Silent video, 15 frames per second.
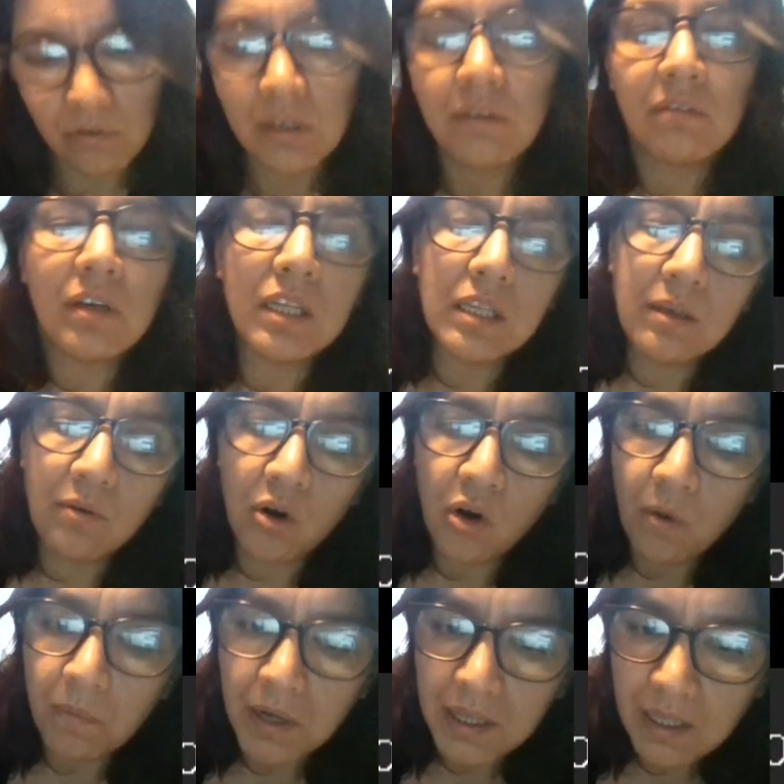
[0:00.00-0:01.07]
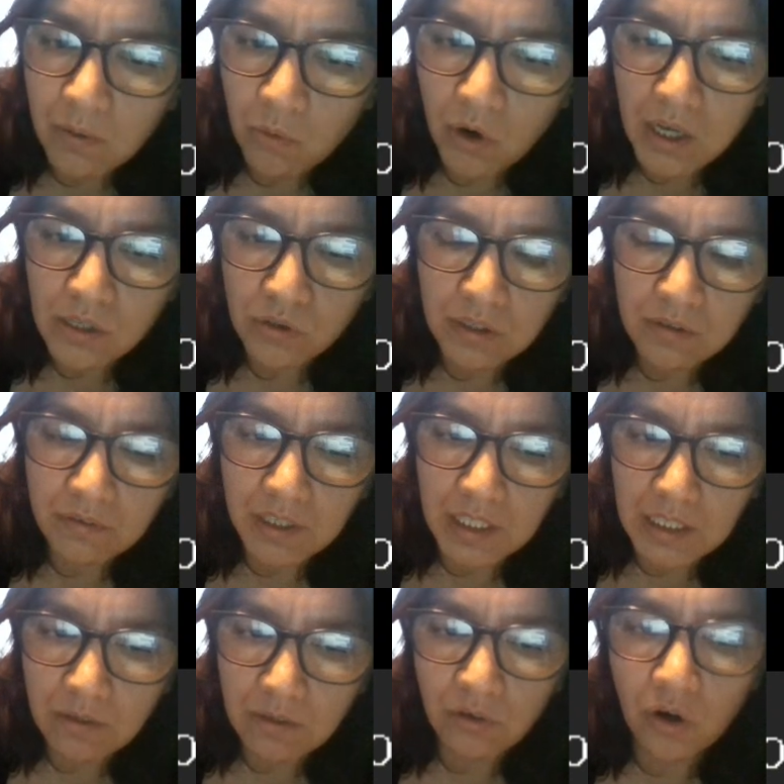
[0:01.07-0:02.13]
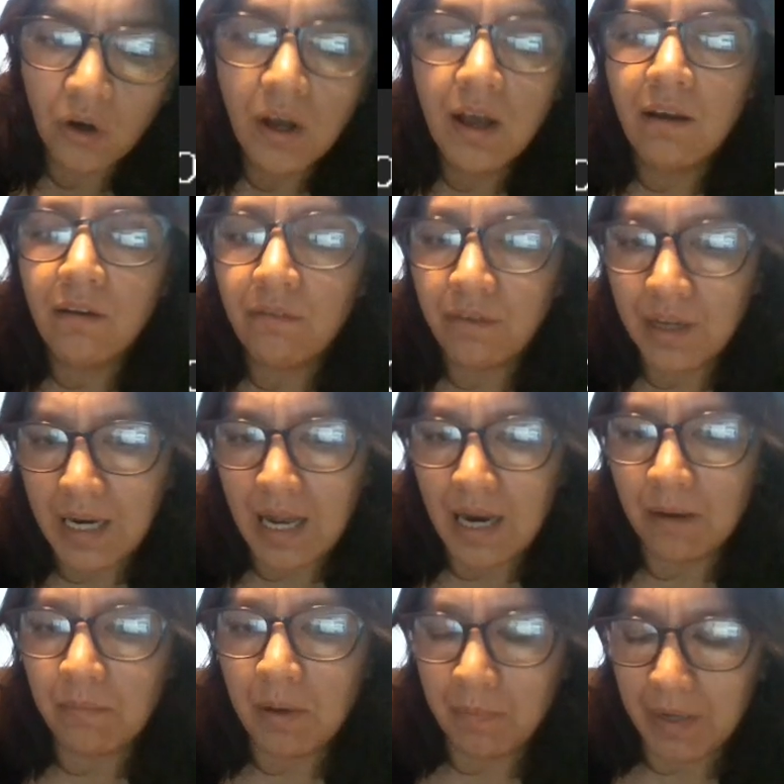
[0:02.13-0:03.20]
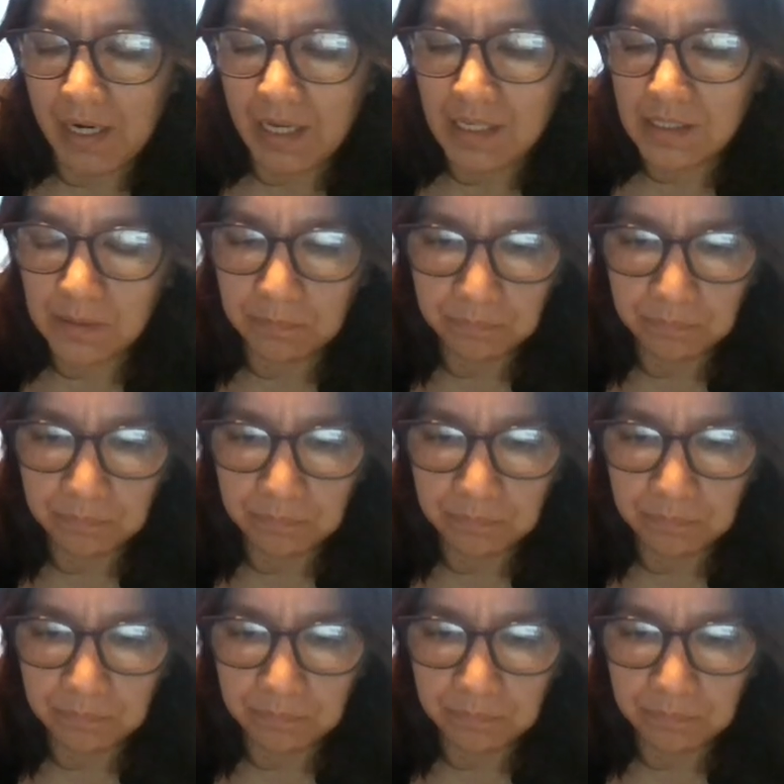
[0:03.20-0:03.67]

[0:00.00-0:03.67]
infinitivo completivo, es un infinitivo final, me parece.